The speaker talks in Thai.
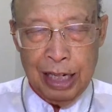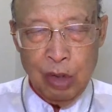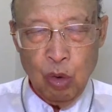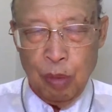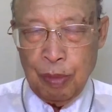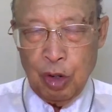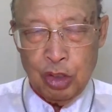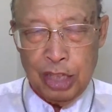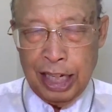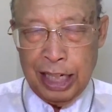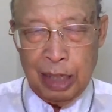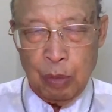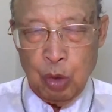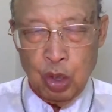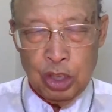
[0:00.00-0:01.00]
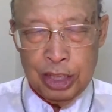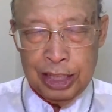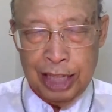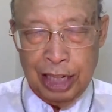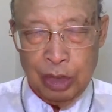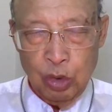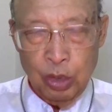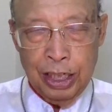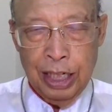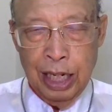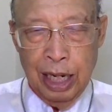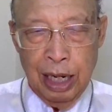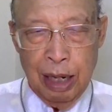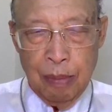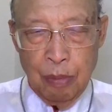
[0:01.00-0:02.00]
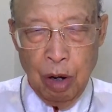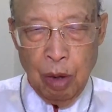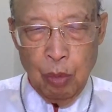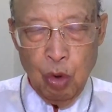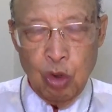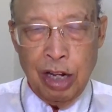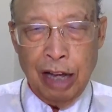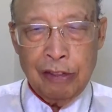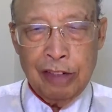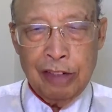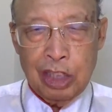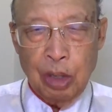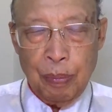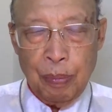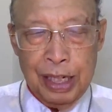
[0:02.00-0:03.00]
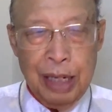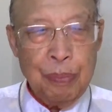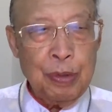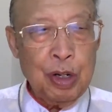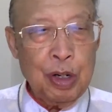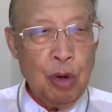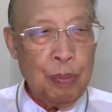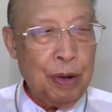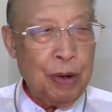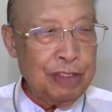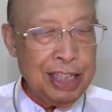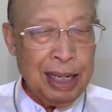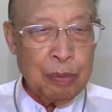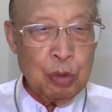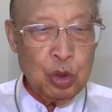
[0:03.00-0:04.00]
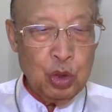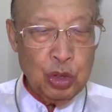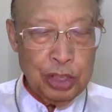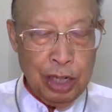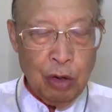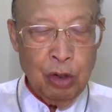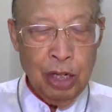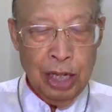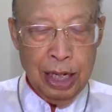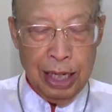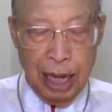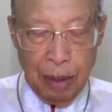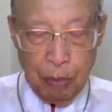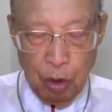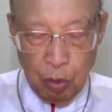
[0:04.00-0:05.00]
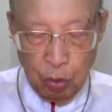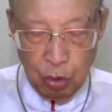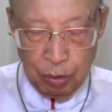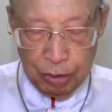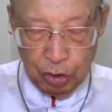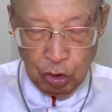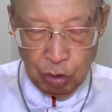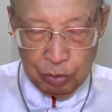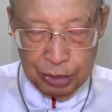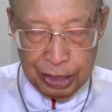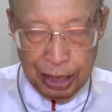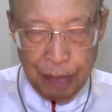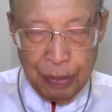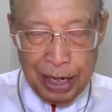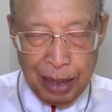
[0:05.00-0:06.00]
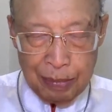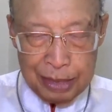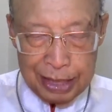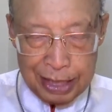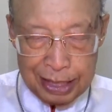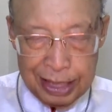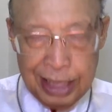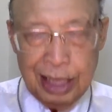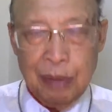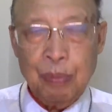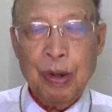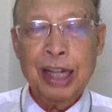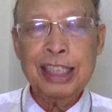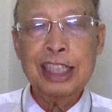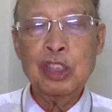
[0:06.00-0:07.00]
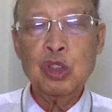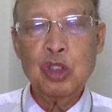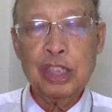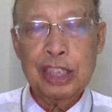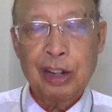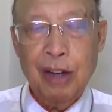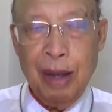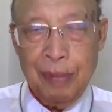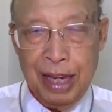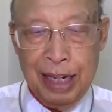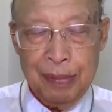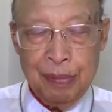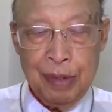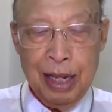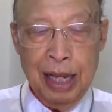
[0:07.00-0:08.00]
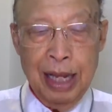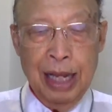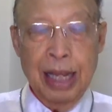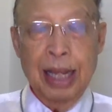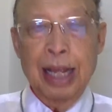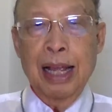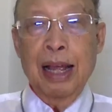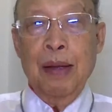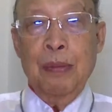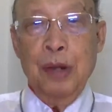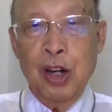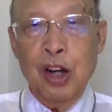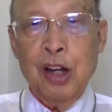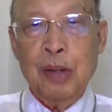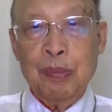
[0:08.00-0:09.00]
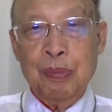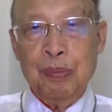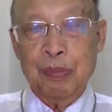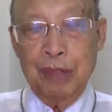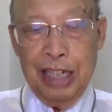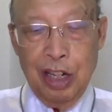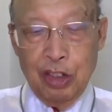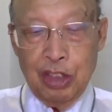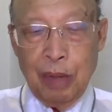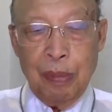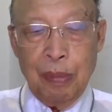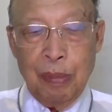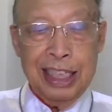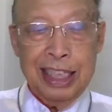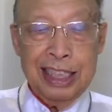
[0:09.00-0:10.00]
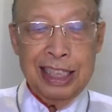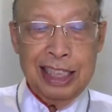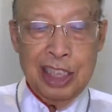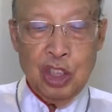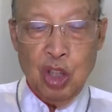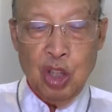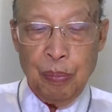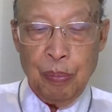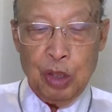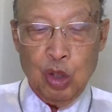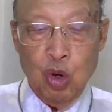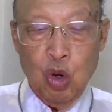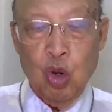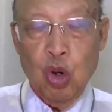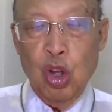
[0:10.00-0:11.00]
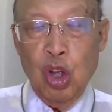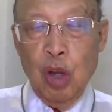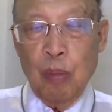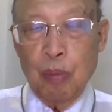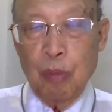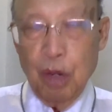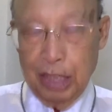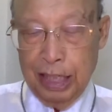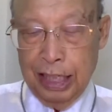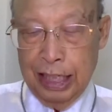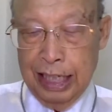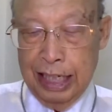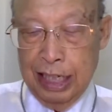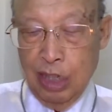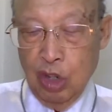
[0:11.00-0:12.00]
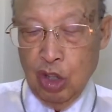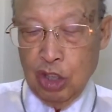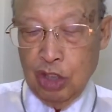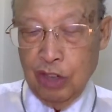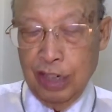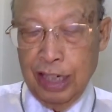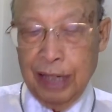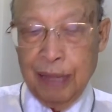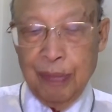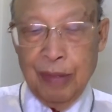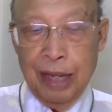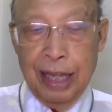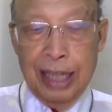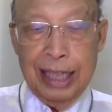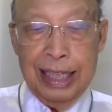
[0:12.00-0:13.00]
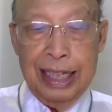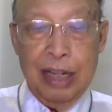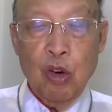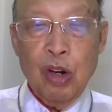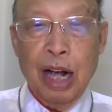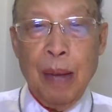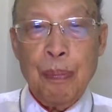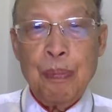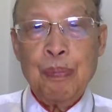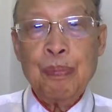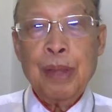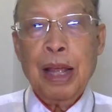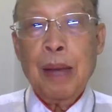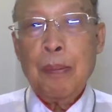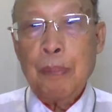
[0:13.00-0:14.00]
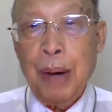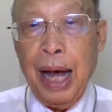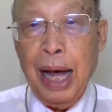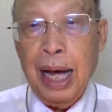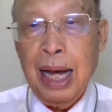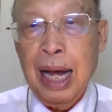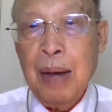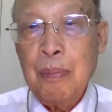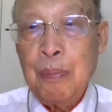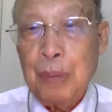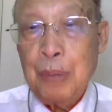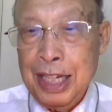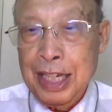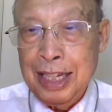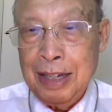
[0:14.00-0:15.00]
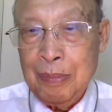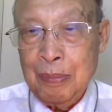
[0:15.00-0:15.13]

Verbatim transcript: ผมเข้าใจแก่พวกเราด้วยมอบโอกาสเวลาต่อไปนี้เป็นของพระวิญญาณบริสุทธิ์เจ้ากราบขอบคุณมาดูคมเสือในพระนามอันศักดิ์สิทธิ์แมนพี่น้องวันนี้เขาจะเบิ่งในหนังสือสองเปโตรบทหนึ่งขอสเอ็ดเกี่ยวกับพระคัมภีร์